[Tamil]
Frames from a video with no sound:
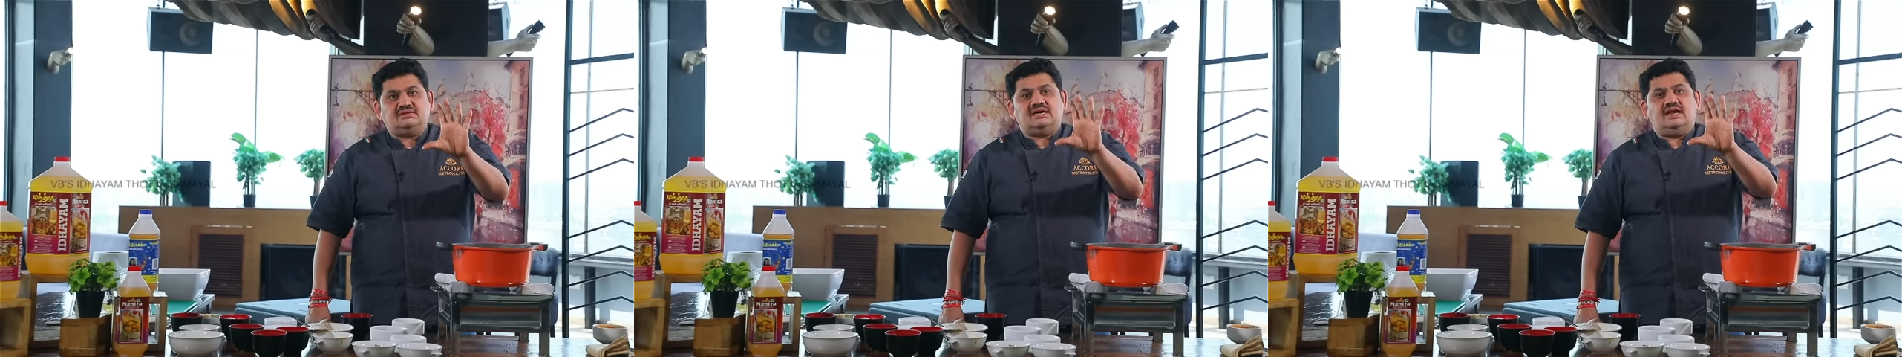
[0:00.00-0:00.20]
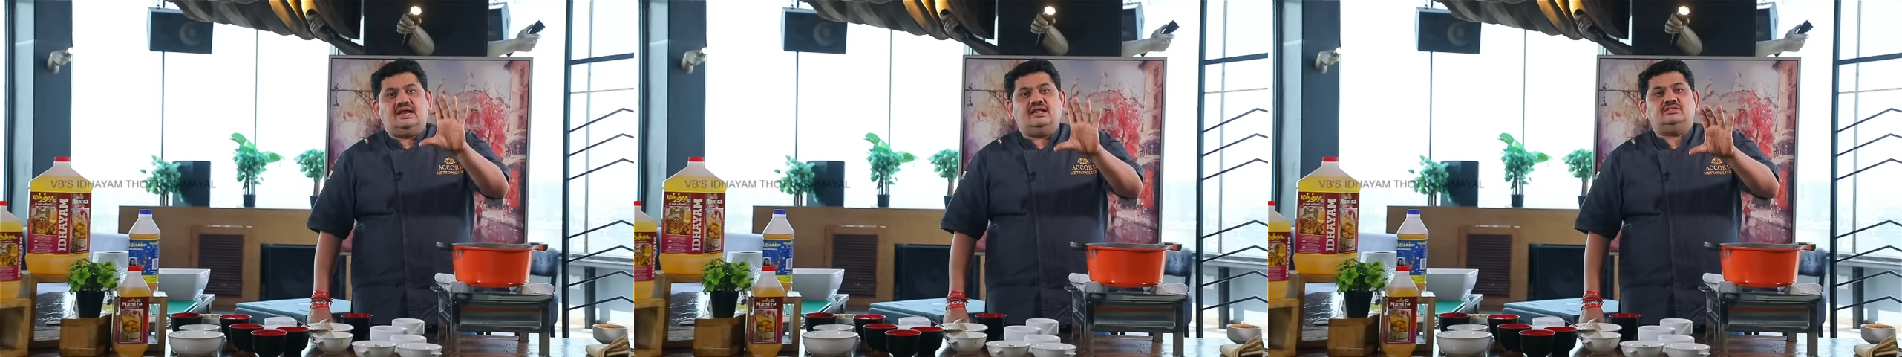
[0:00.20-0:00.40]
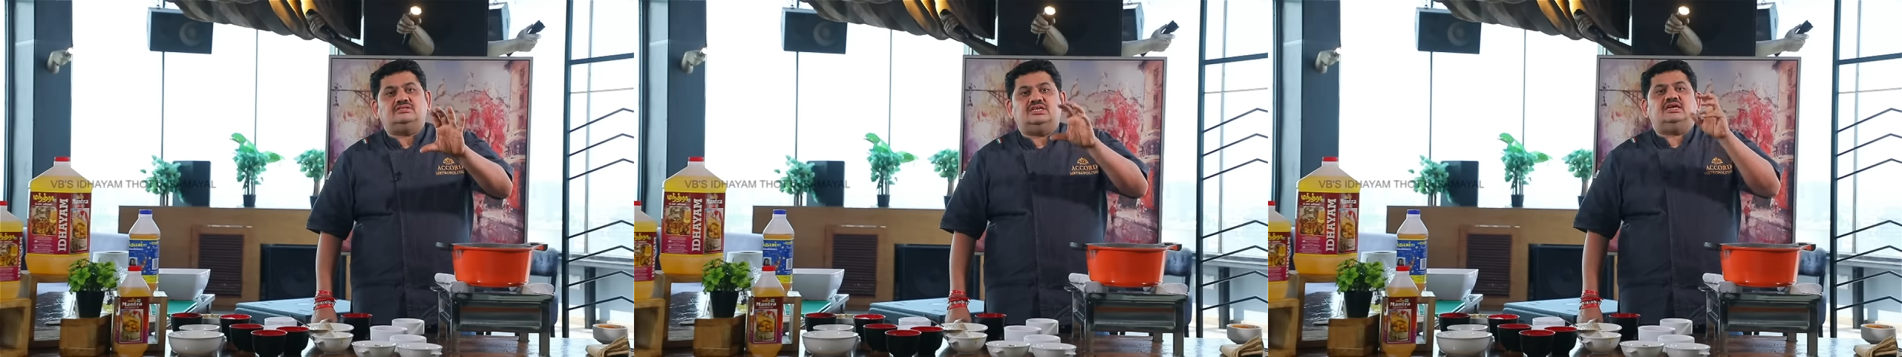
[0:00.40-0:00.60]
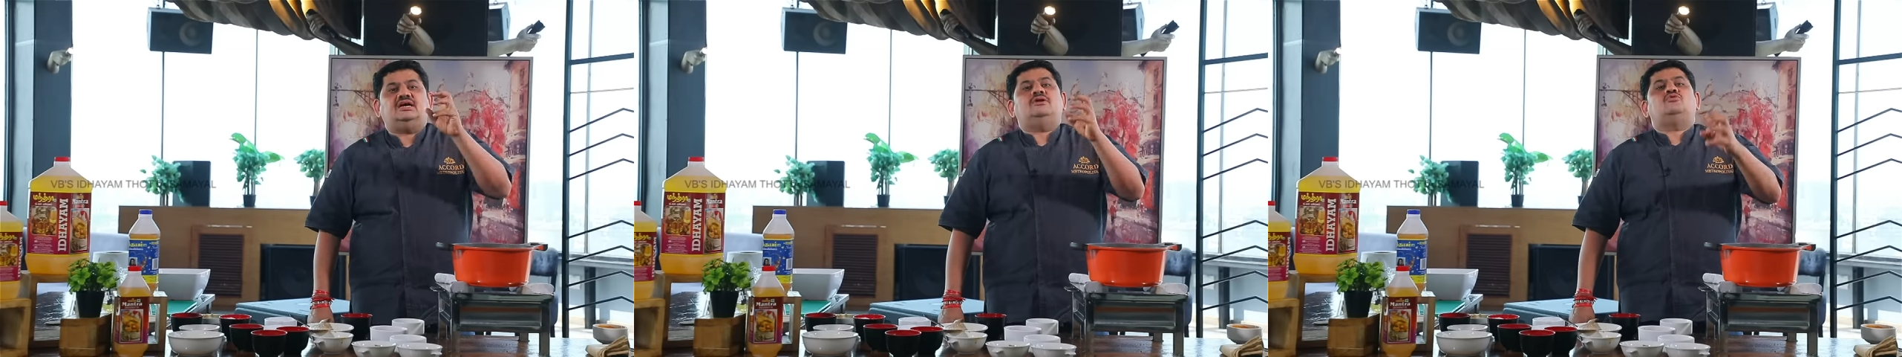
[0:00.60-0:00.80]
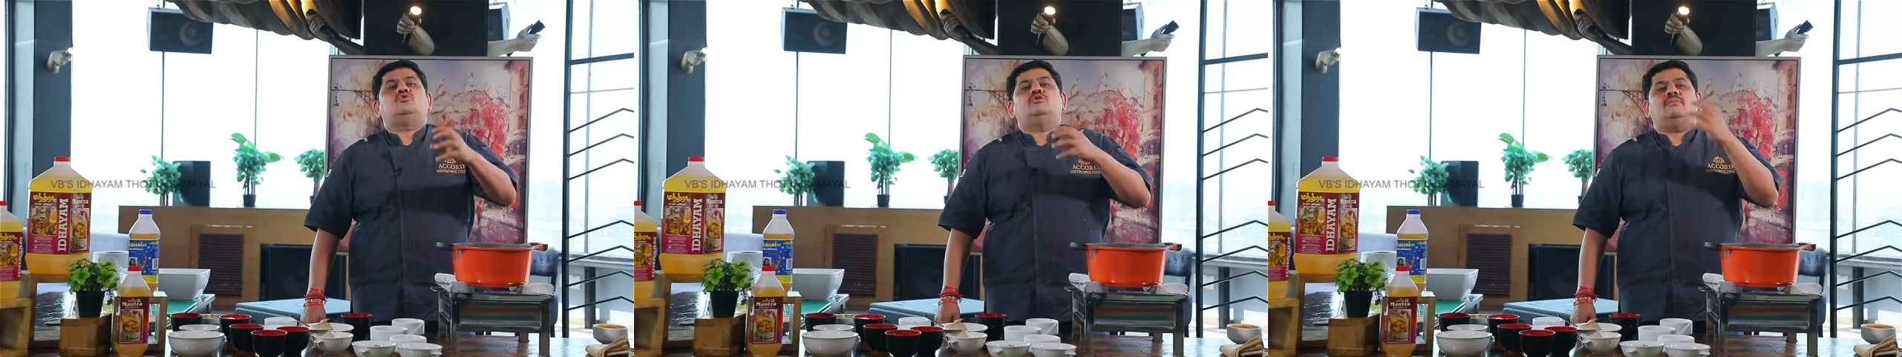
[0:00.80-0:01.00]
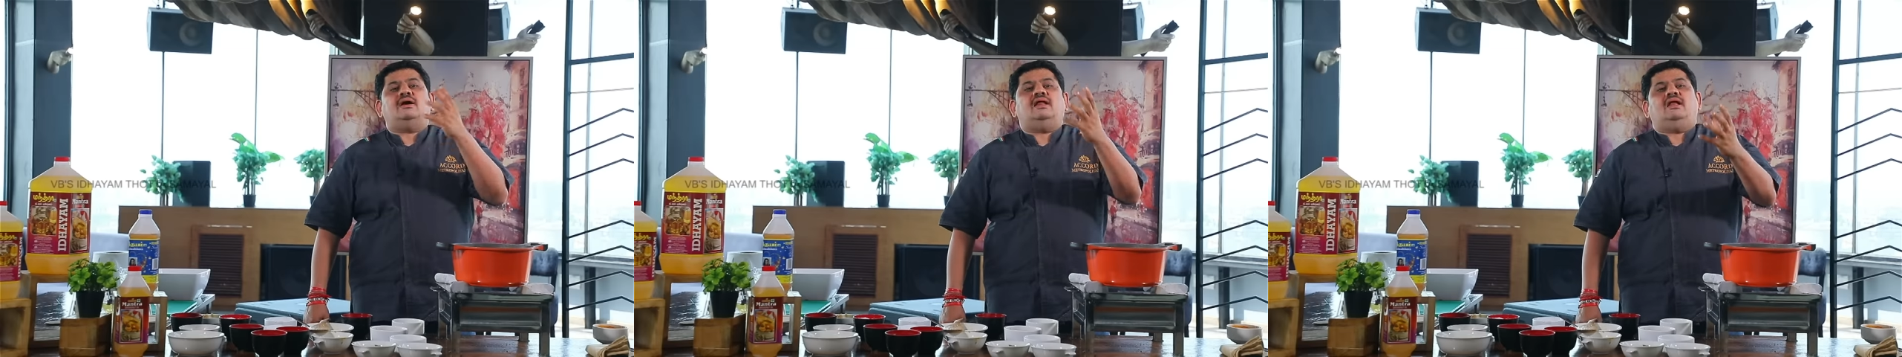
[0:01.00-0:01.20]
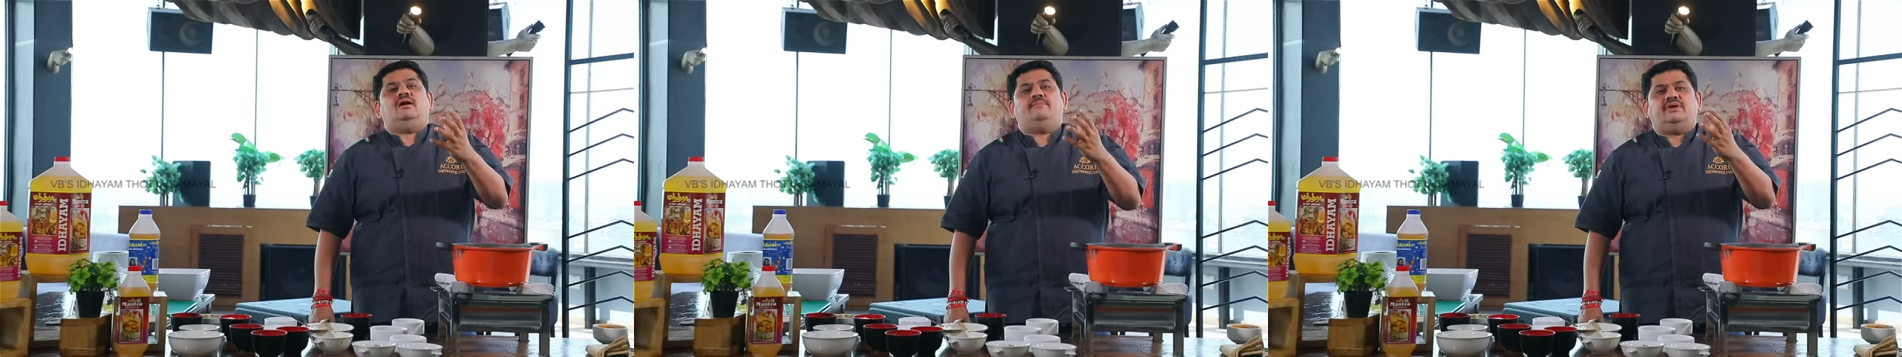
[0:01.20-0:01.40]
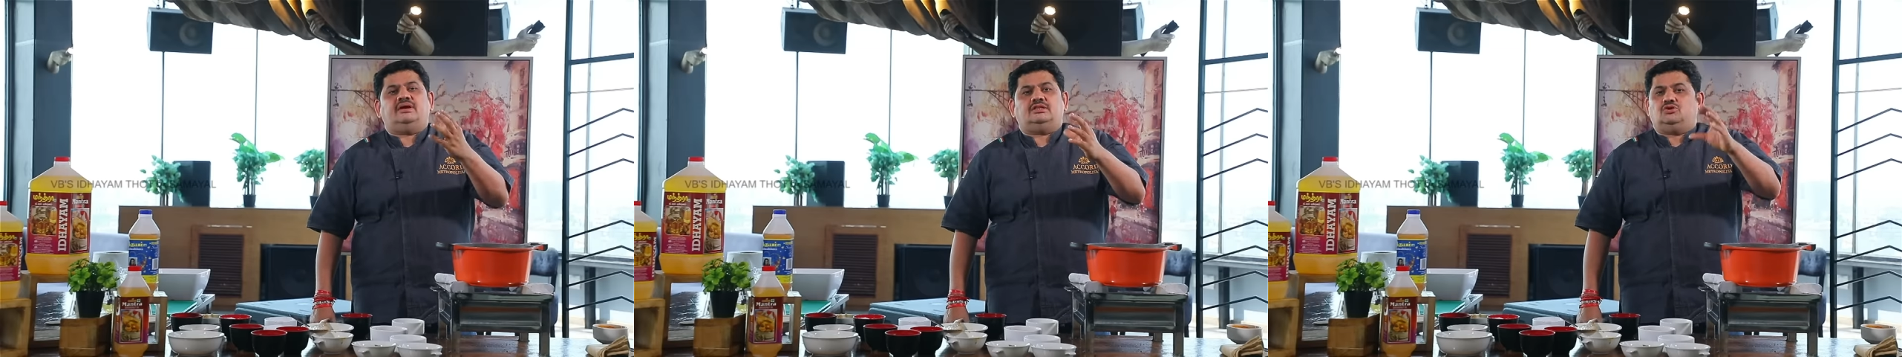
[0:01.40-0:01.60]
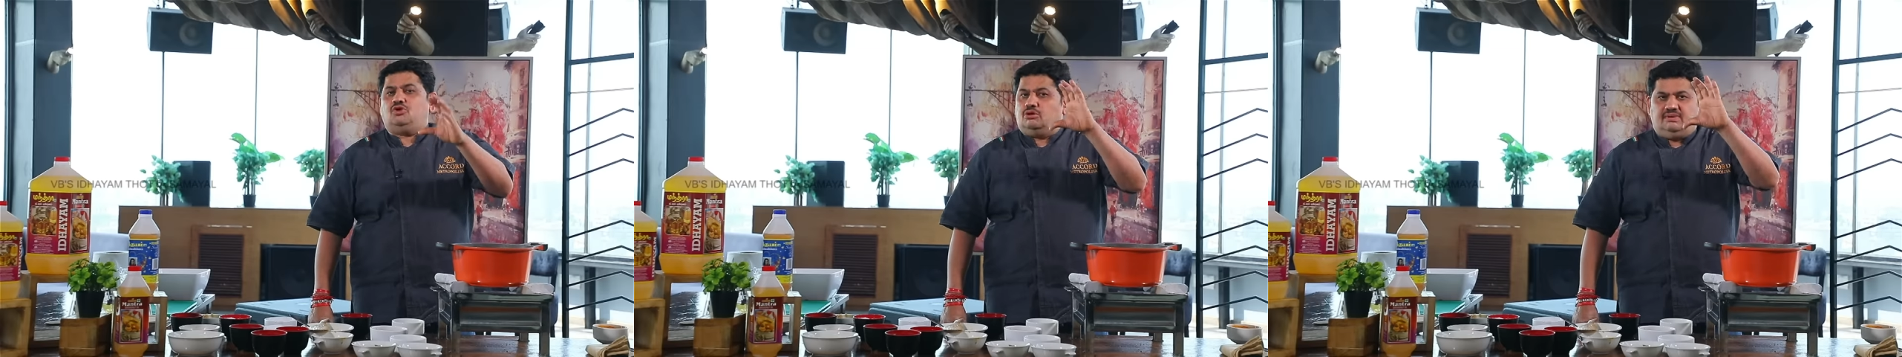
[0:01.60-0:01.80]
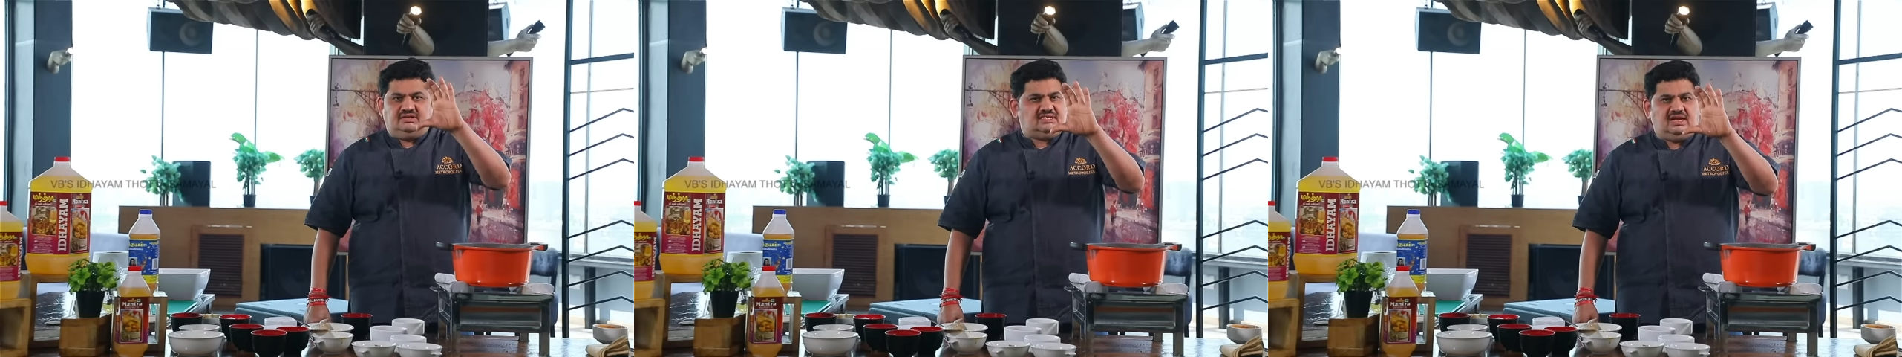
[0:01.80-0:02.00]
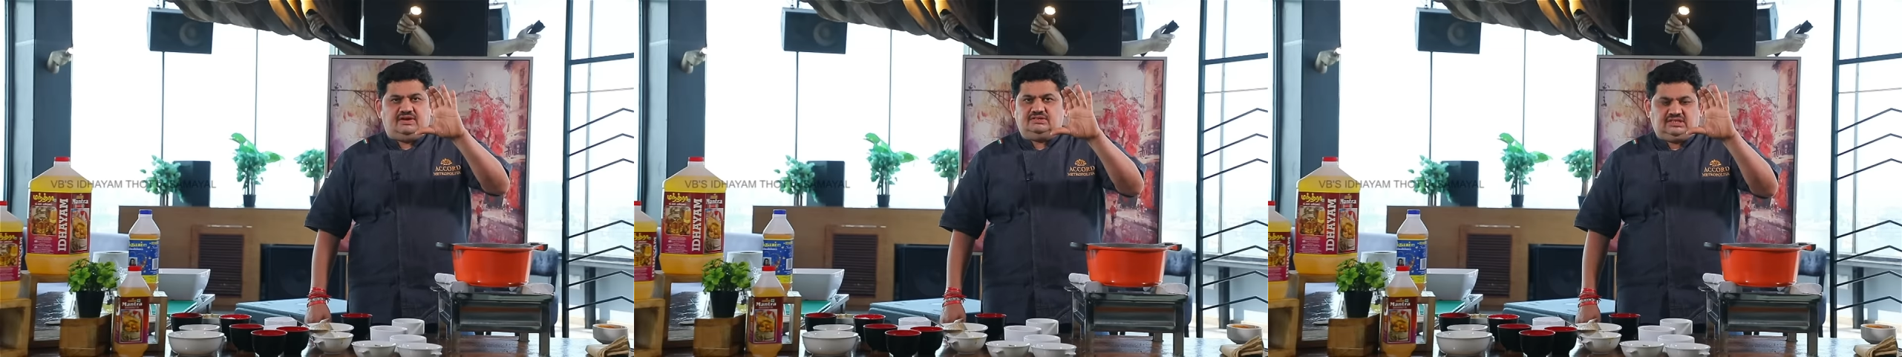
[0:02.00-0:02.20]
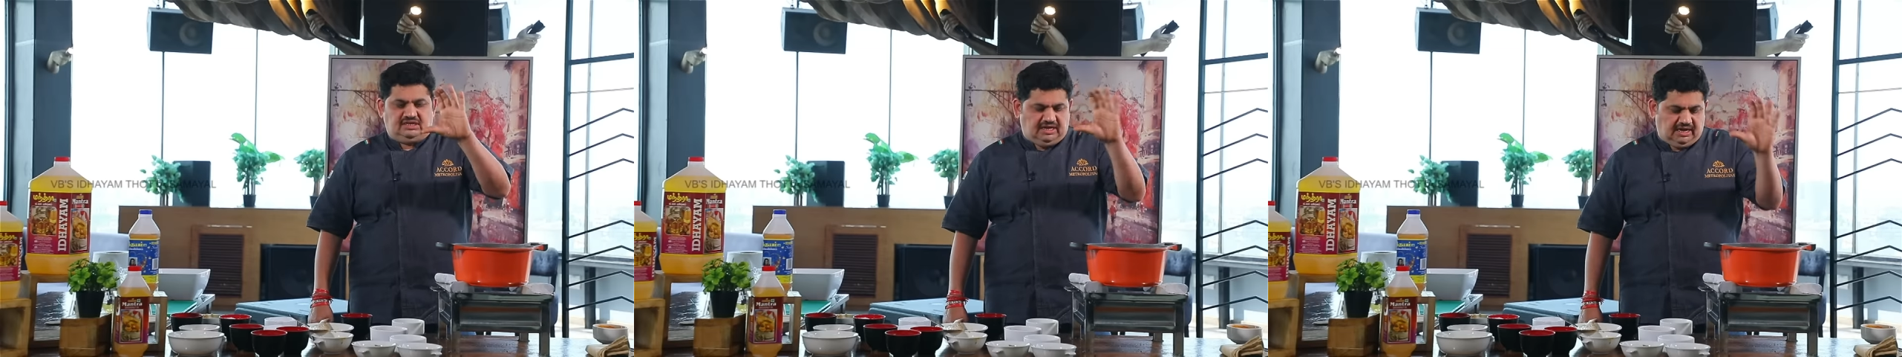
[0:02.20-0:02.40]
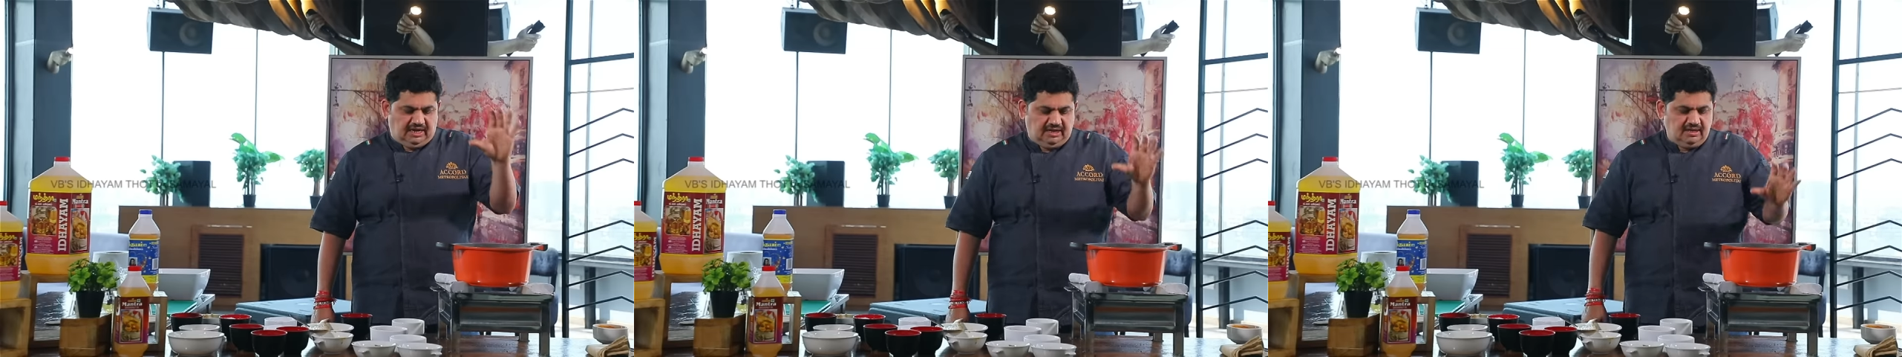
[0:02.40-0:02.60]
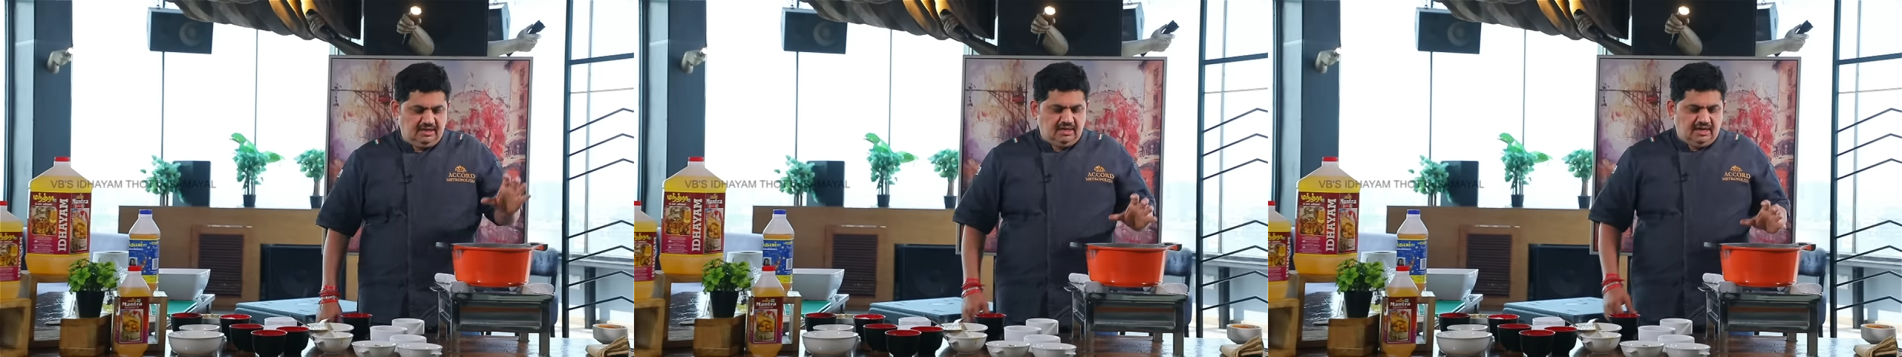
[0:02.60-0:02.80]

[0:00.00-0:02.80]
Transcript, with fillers: மசாலையில் சிக்கன் குருமா எல்லாம் பண்ணுறதுக்கு ஒரு மசாலா வச்சுருக்காங்க